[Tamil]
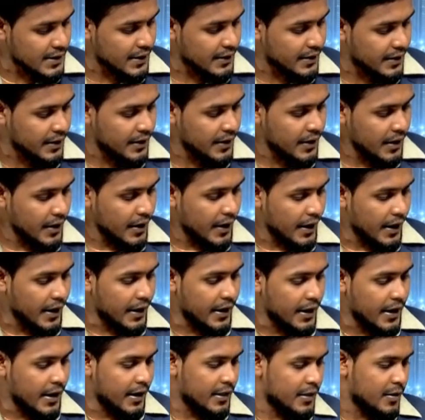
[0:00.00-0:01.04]
செய்தி
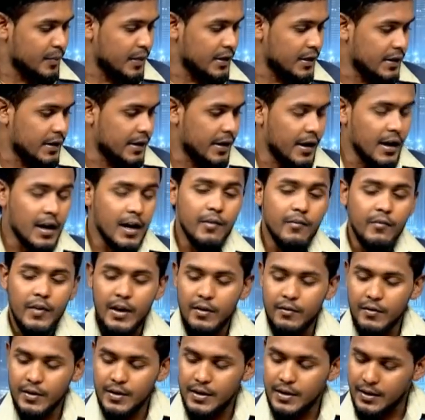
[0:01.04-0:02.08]
ஏனைய அனைத்து பத்திரிகைகளிலும்
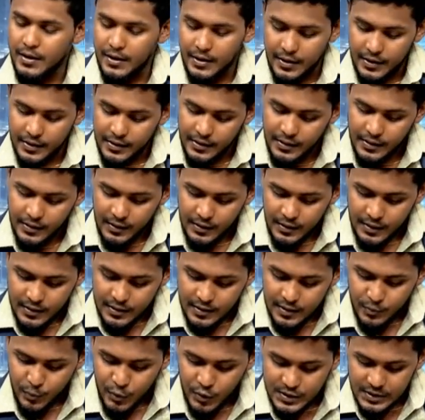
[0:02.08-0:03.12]
வெளிவந்திருக்கின்றது
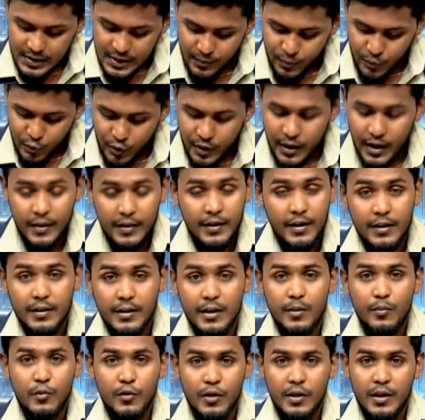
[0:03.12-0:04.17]
பொசன் போயா
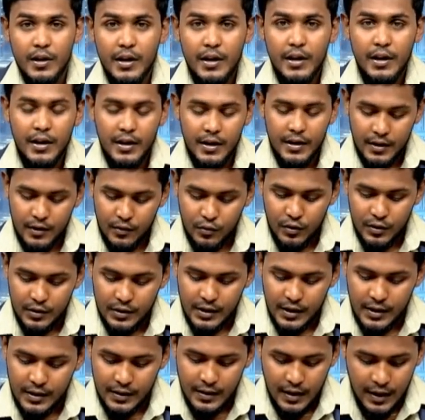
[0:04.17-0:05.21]
தினத்தை முன்னிட்டு
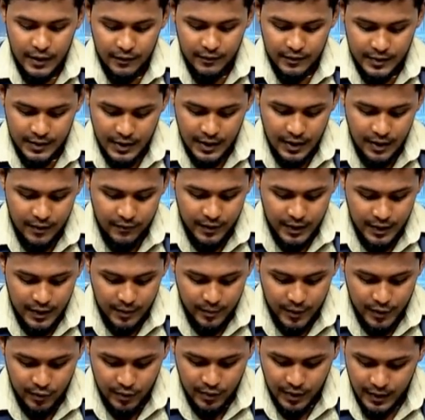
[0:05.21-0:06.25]
குறித்த இந்த அறிவித்தல்
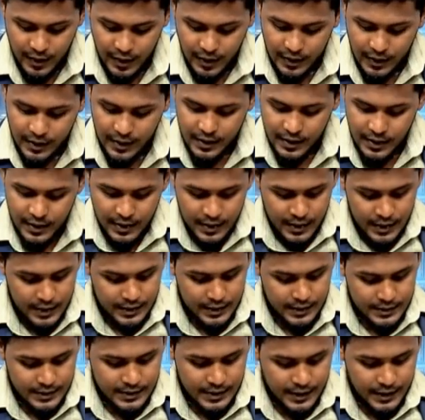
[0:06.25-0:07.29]
விடுக்கப்பட்டுள்ளதாக
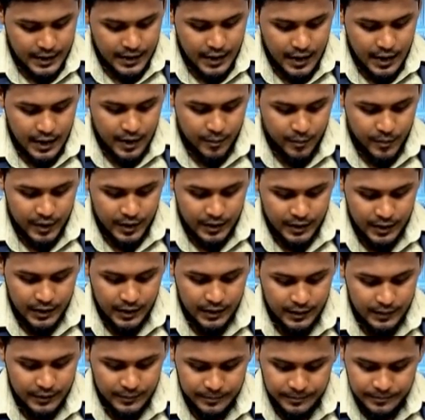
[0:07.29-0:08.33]
இந்த செய்தி காணப்படுகின்றது